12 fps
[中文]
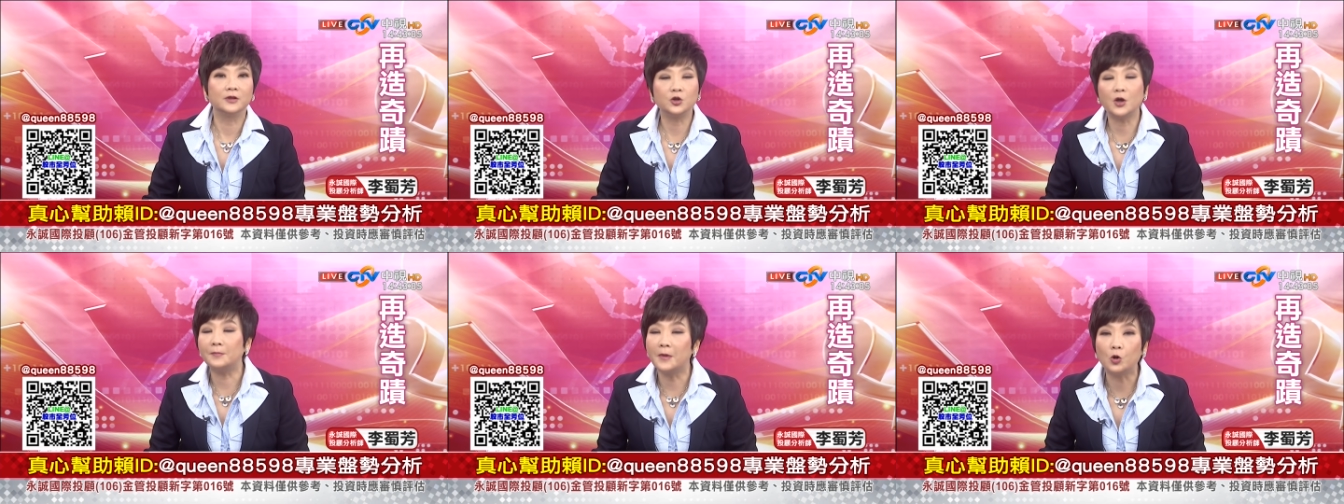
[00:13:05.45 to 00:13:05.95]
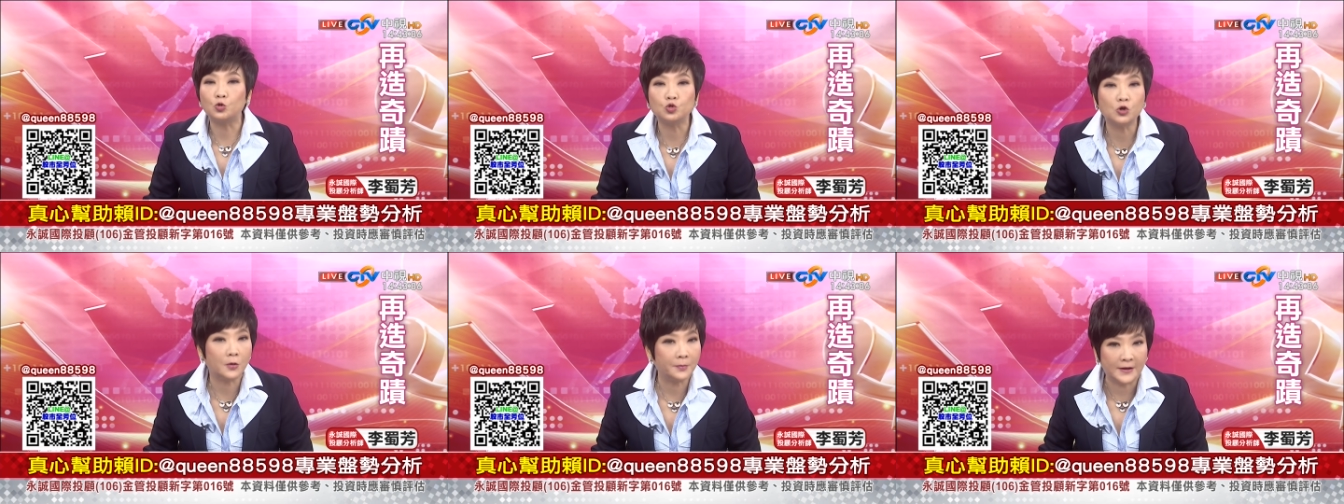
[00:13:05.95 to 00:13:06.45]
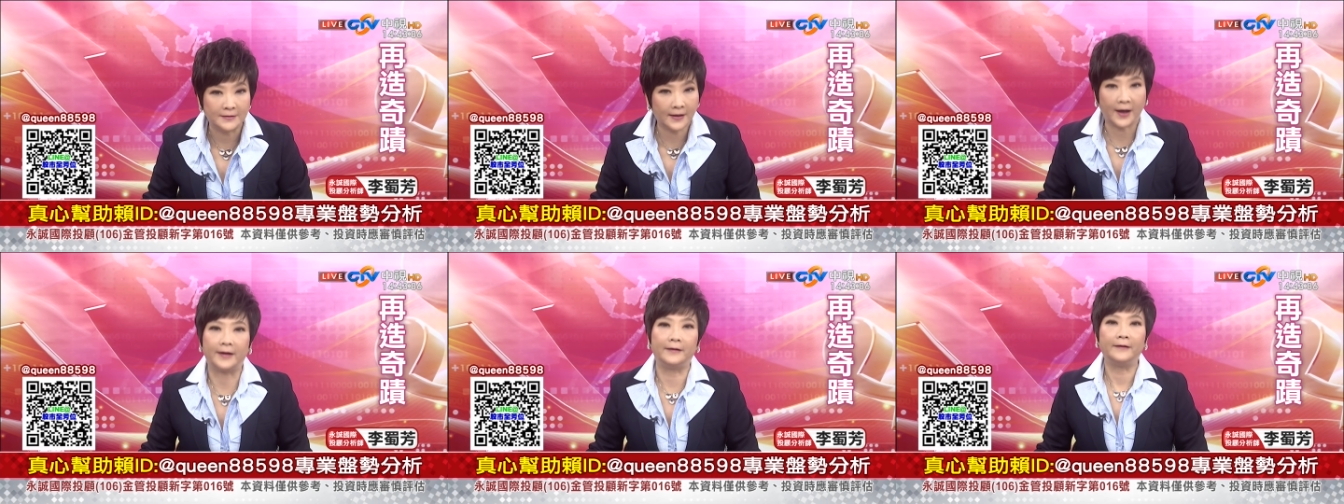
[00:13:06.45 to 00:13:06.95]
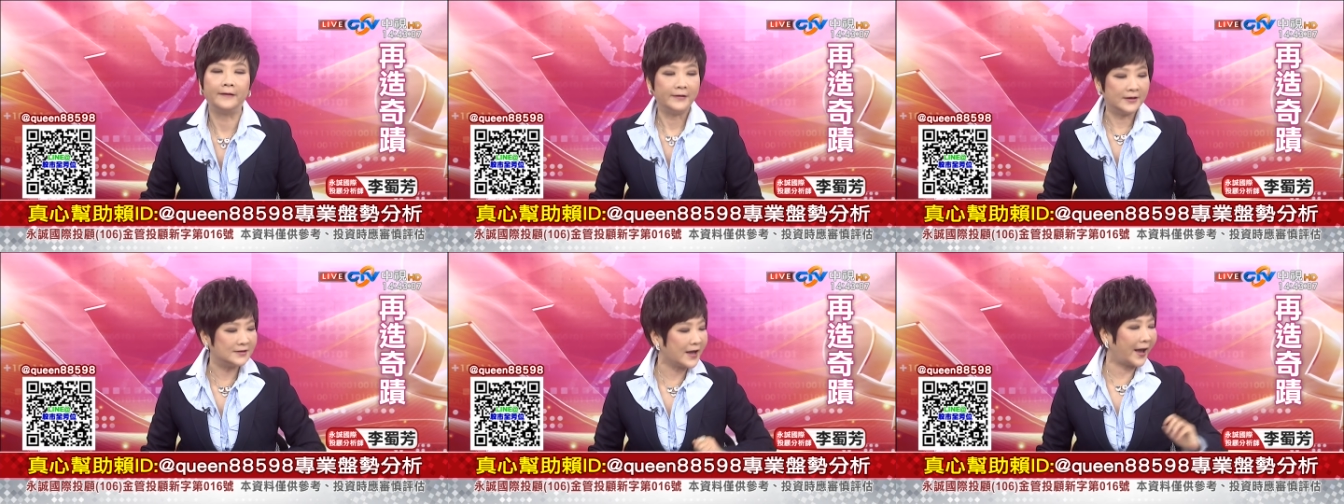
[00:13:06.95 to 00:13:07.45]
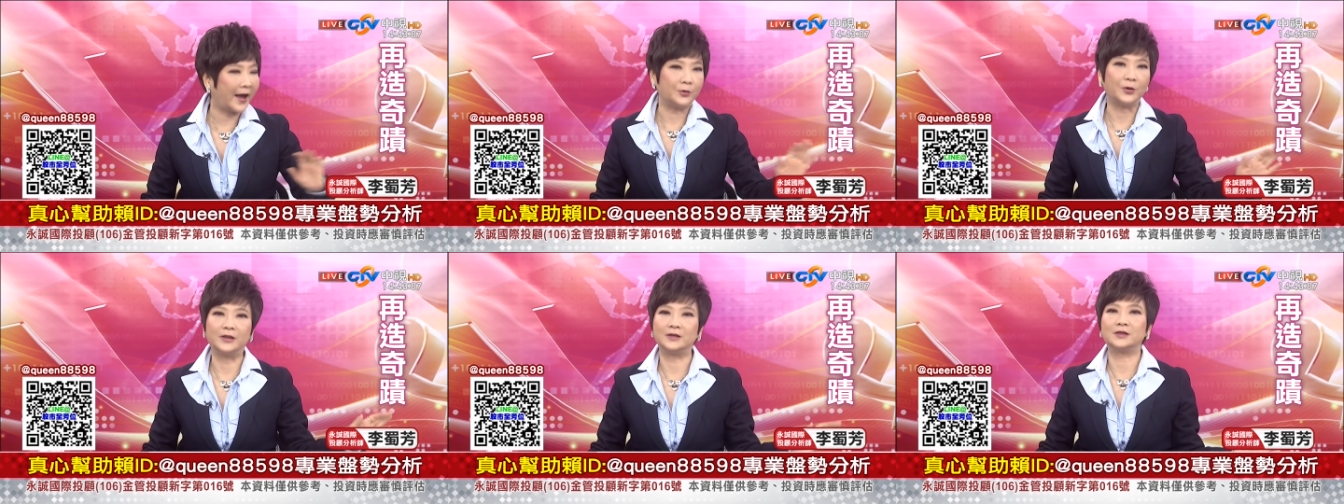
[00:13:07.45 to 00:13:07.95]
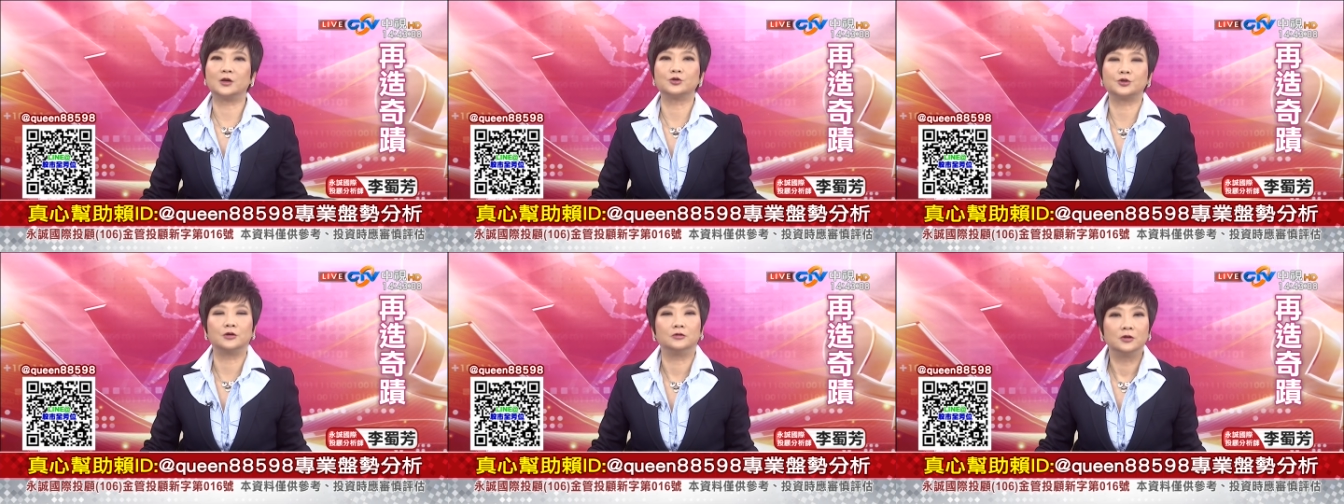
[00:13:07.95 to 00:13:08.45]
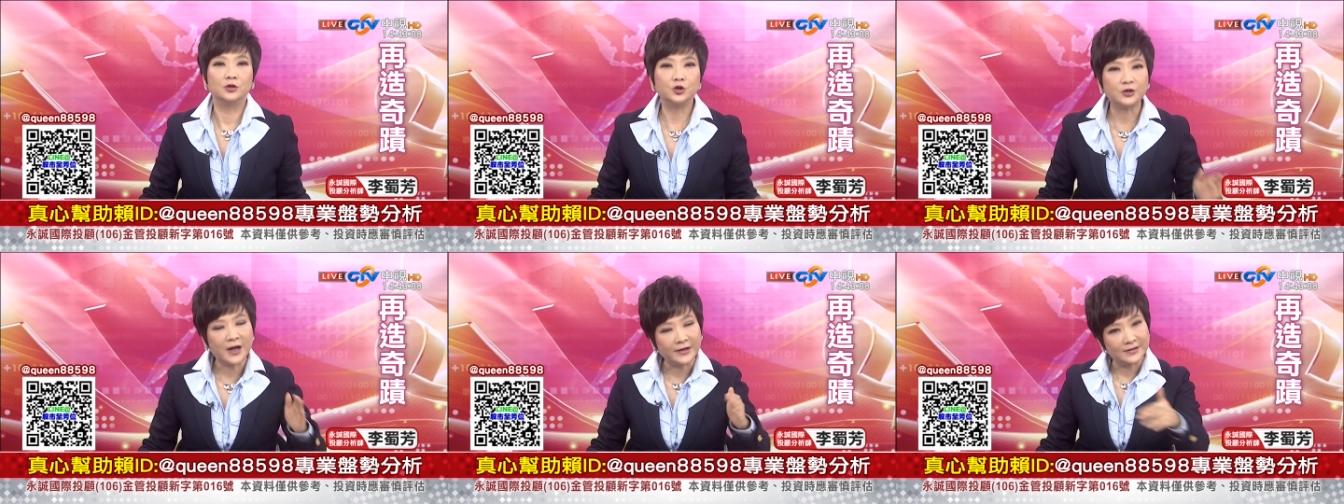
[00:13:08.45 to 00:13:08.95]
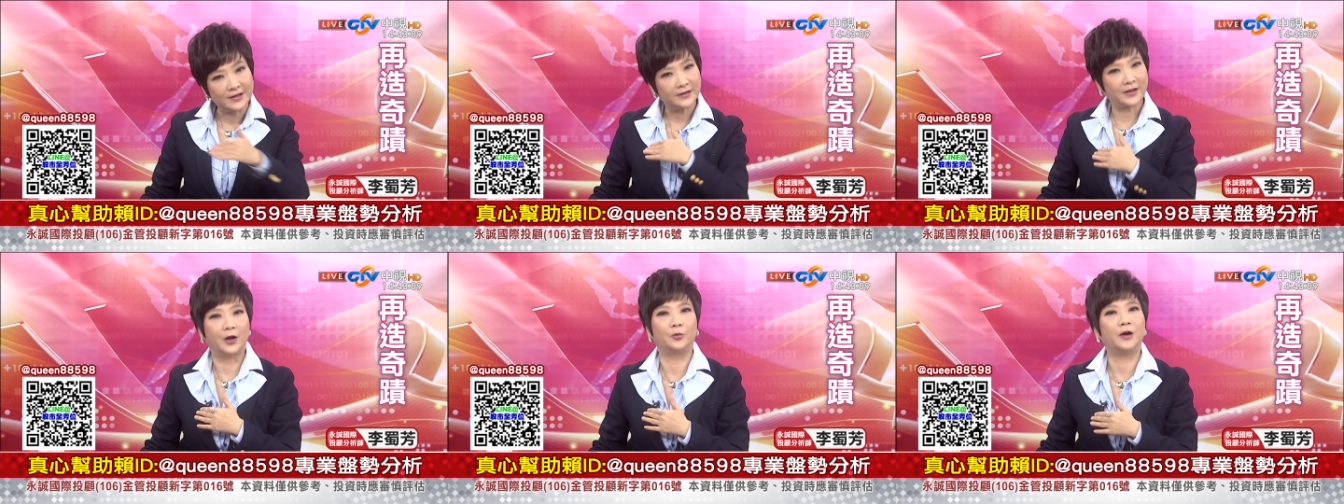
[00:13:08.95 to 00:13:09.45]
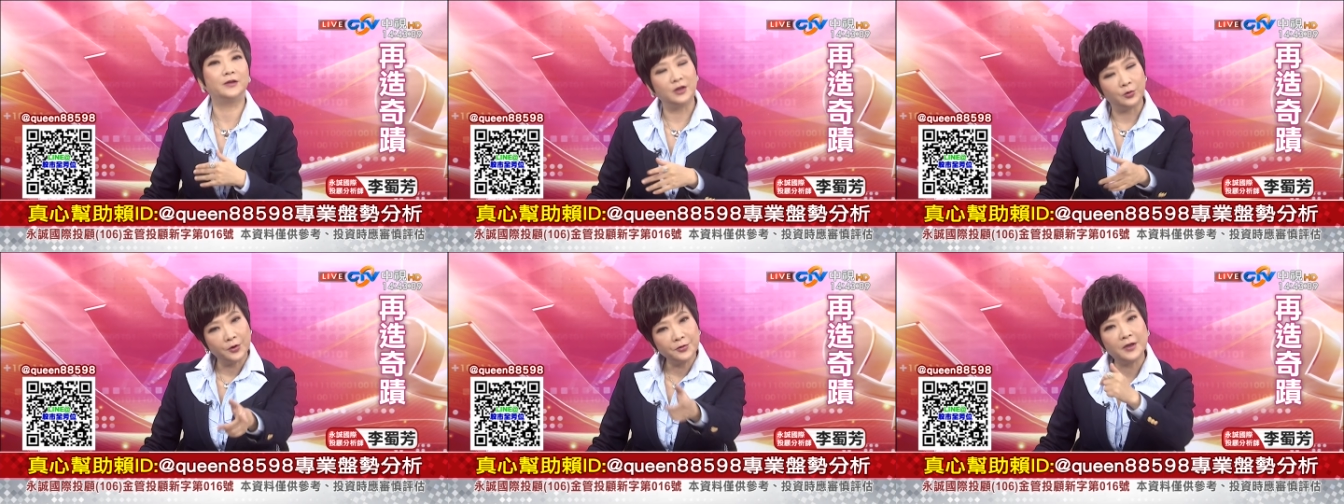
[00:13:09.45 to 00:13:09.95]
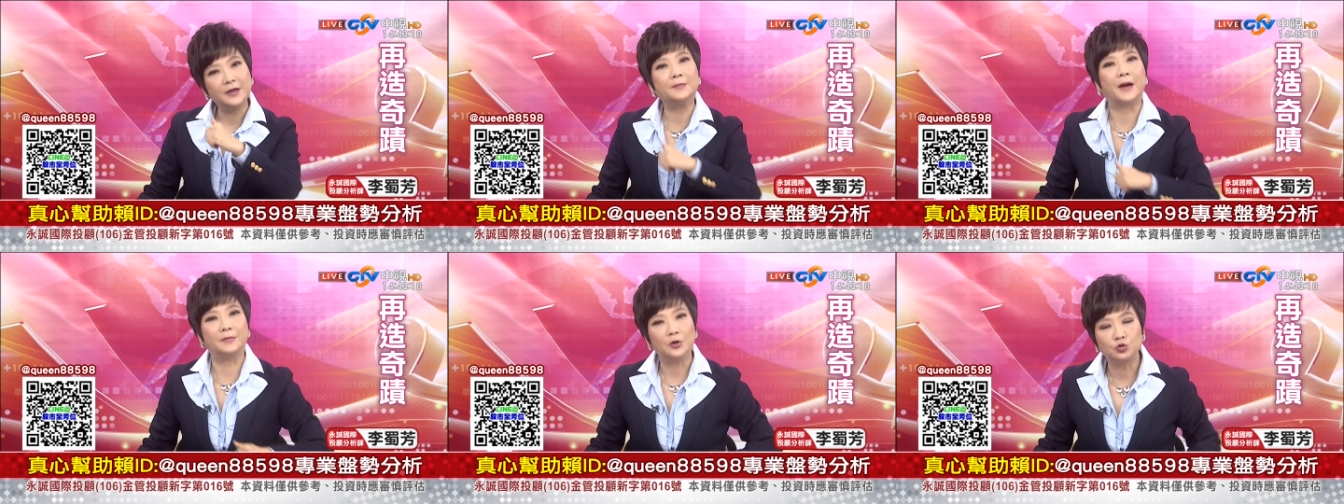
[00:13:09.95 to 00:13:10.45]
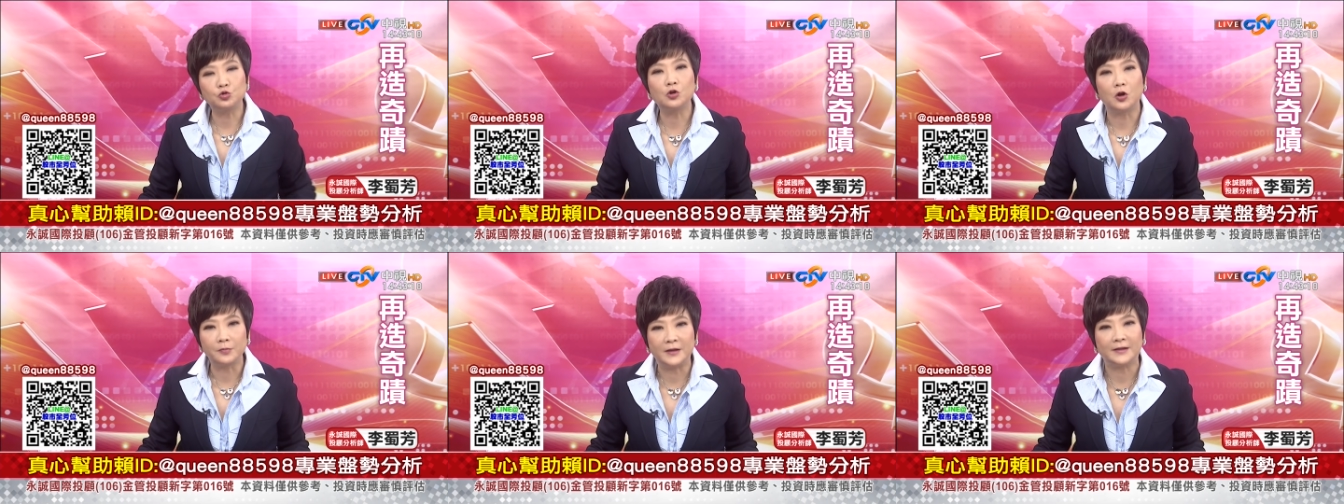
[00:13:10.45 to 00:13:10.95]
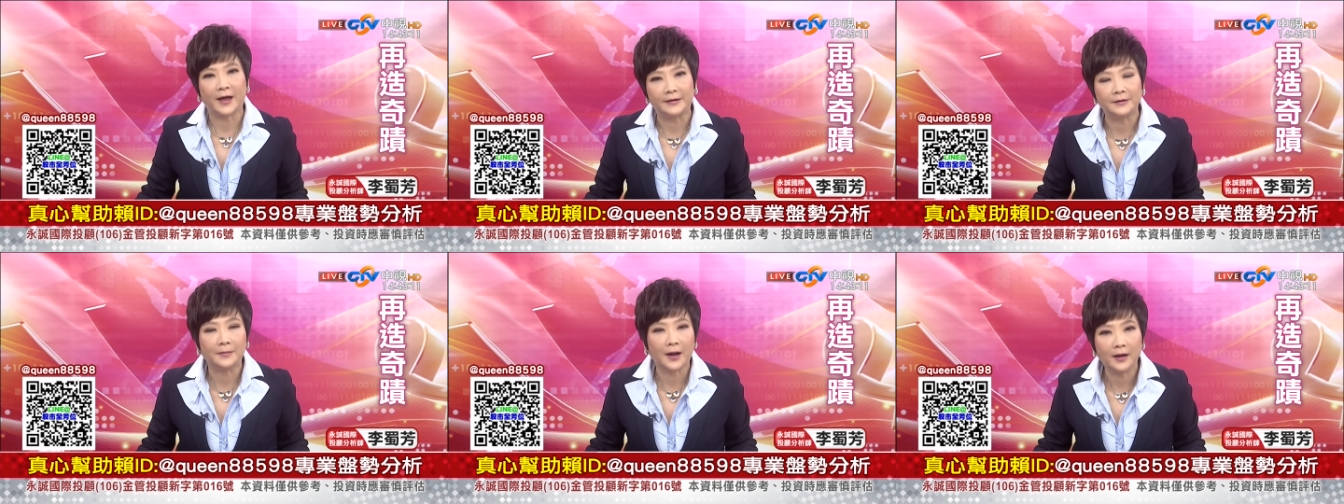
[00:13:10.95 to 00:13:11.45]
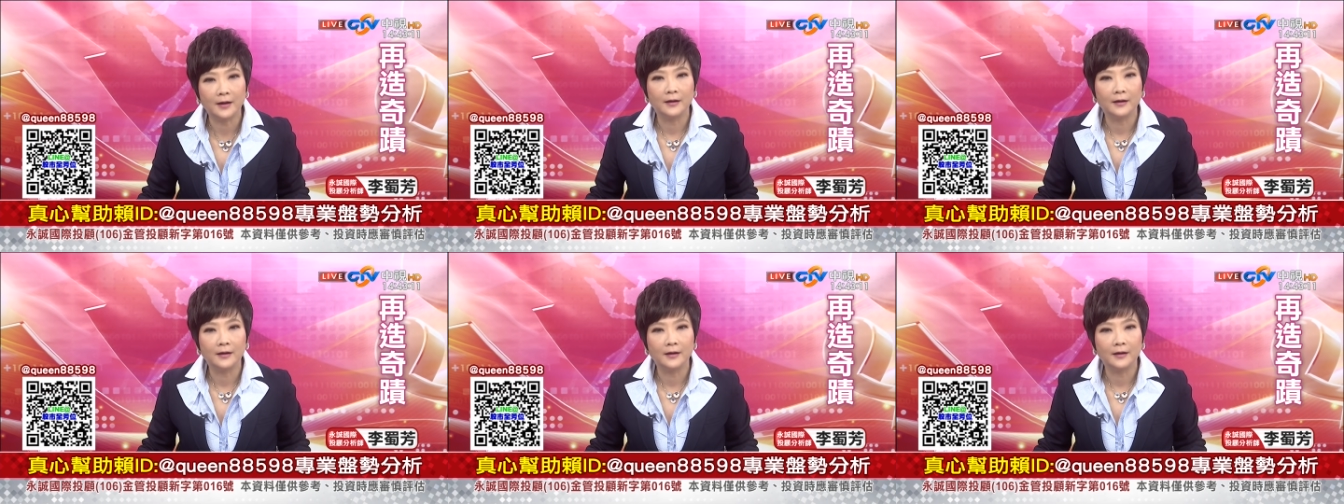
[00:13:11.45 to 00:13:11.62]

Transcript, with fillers: 因为没有 Google 平台，你在海外的销售，就像你在台湾，你会愿意买没有 Google 平台的吗？